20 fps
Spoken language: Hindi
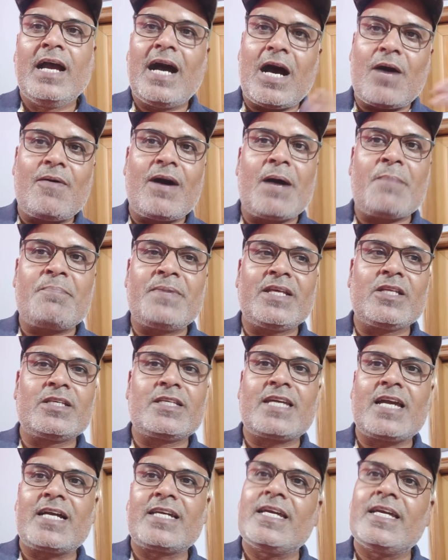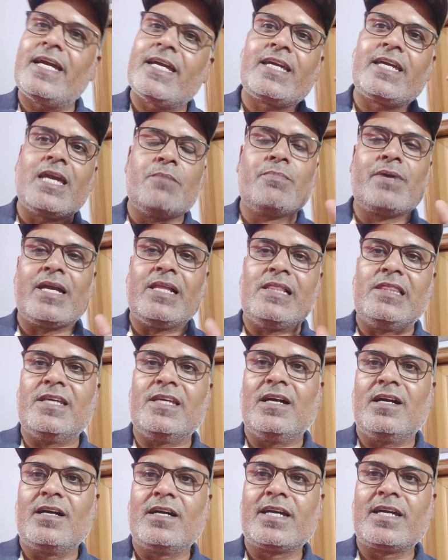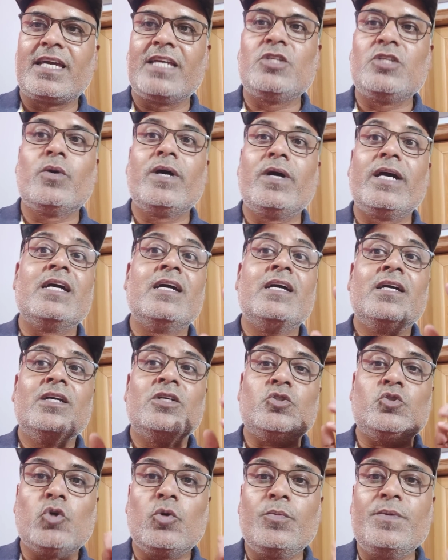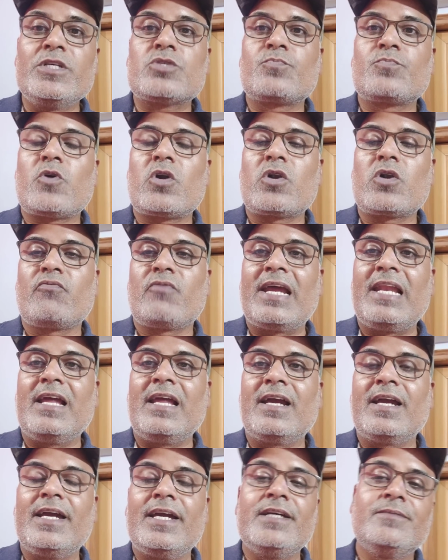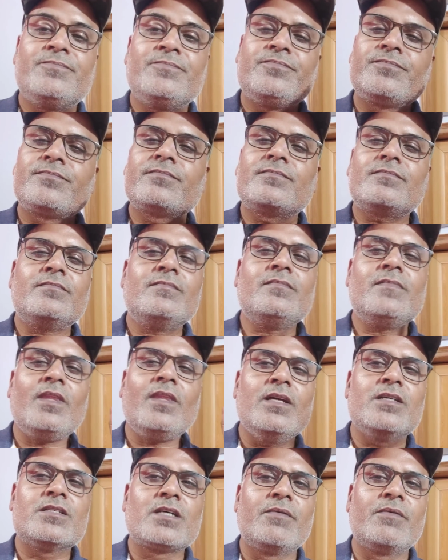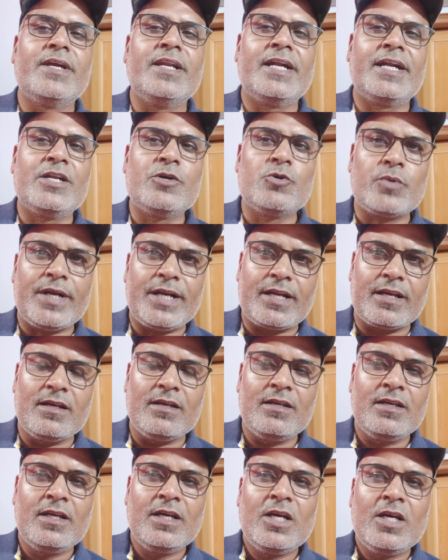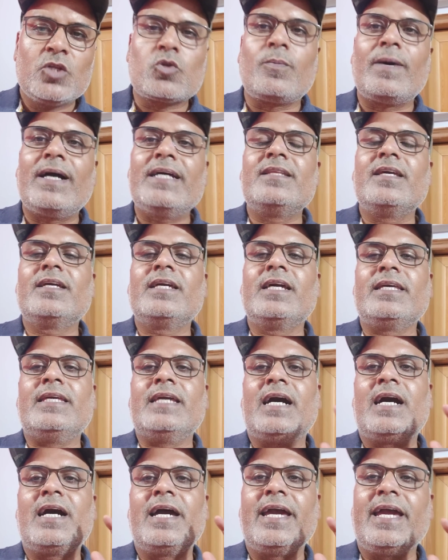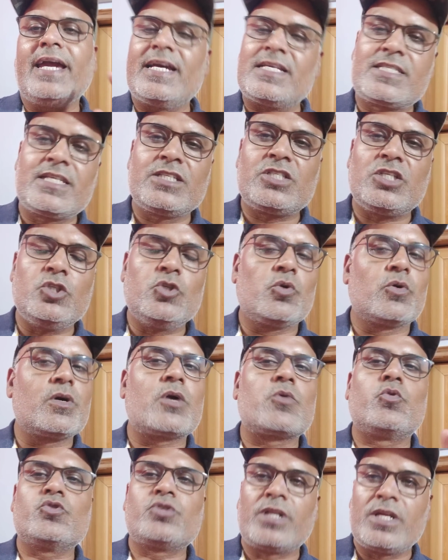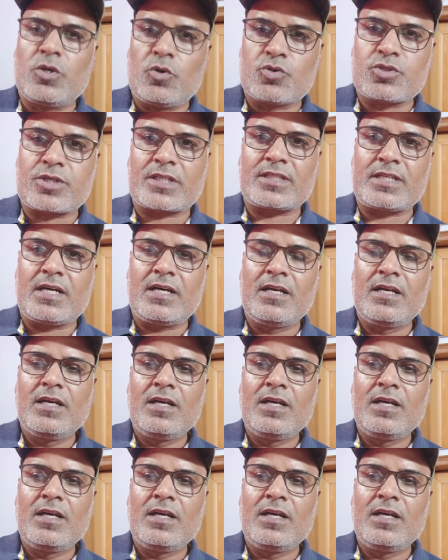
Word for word: अब आपने क्या किया गेम खेल दिया कि जो है जो भी स्पॉट फाइलिंग है सब इनएडिकुएट हैं तो भाई देखिए यहाँ ऐसी चीज़ों का कुछ नहीं हो सकता